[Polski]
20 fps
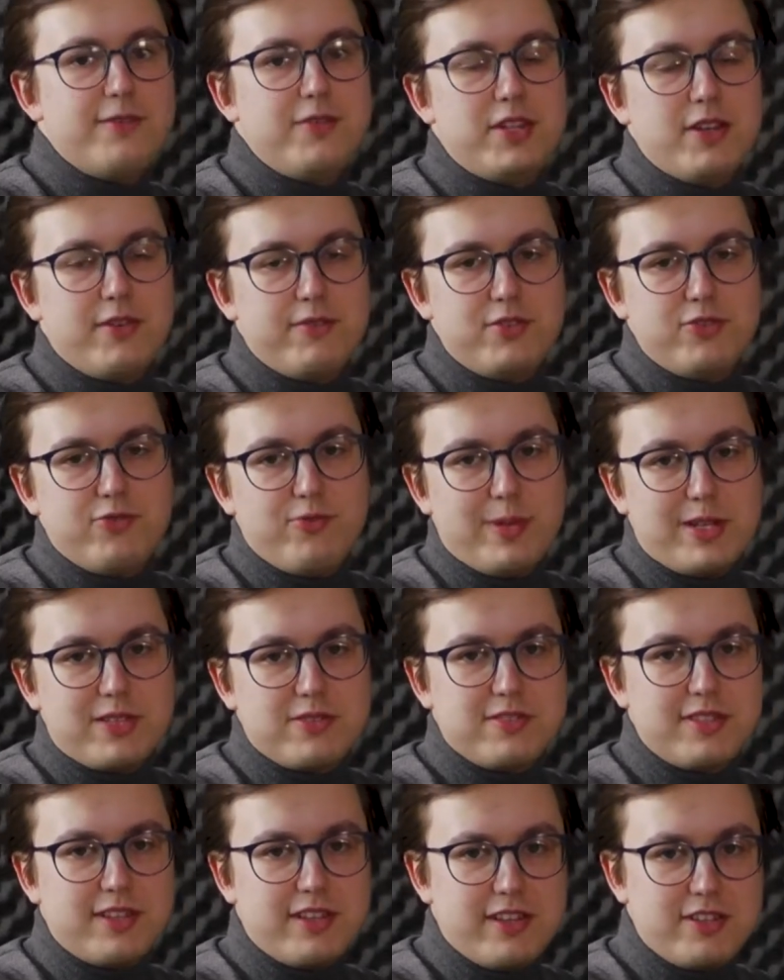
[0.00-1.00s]
Witam widzów
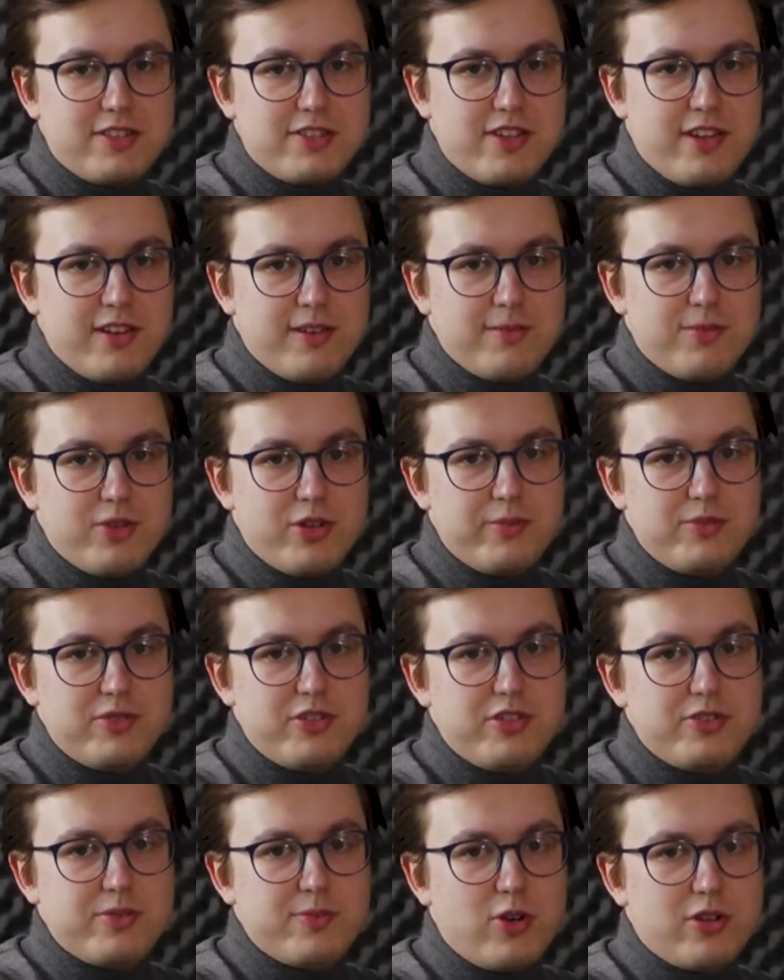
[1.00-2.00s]
bardzo serdecznie. Moim
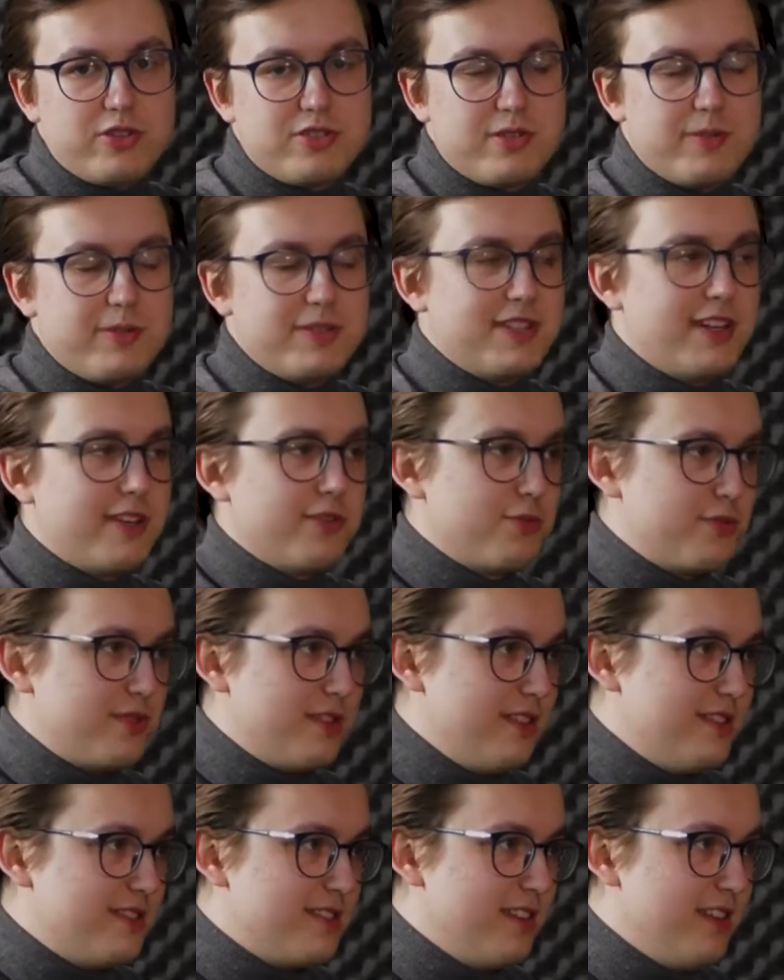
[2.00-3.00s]
dzisiejszym gościem jest Artur
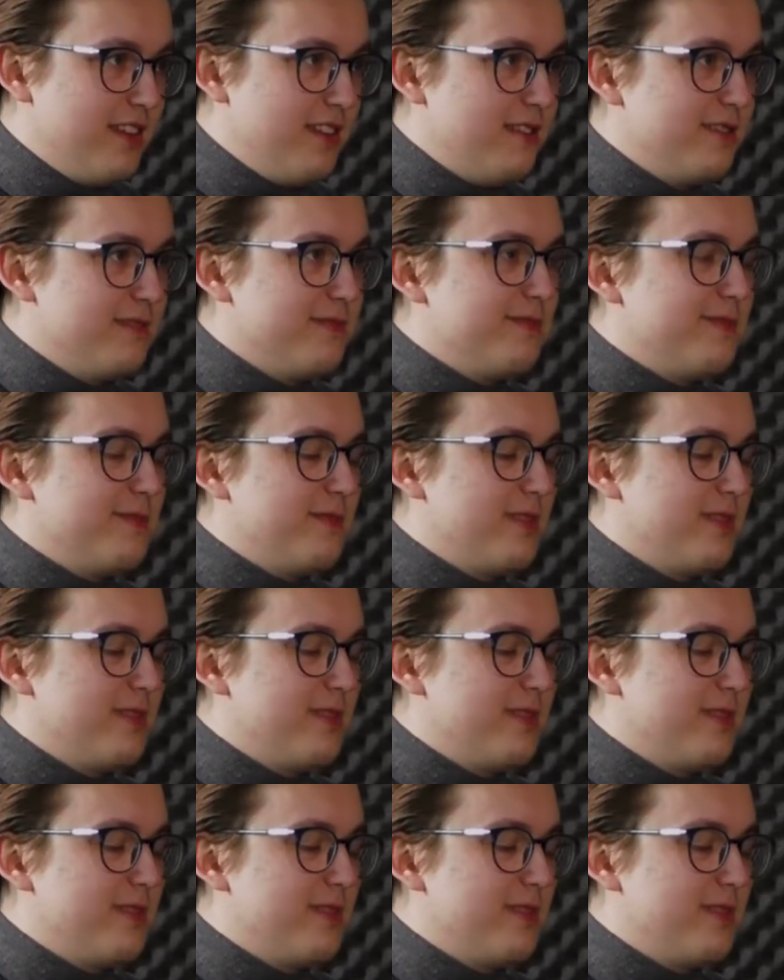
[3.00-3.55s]
Tyński,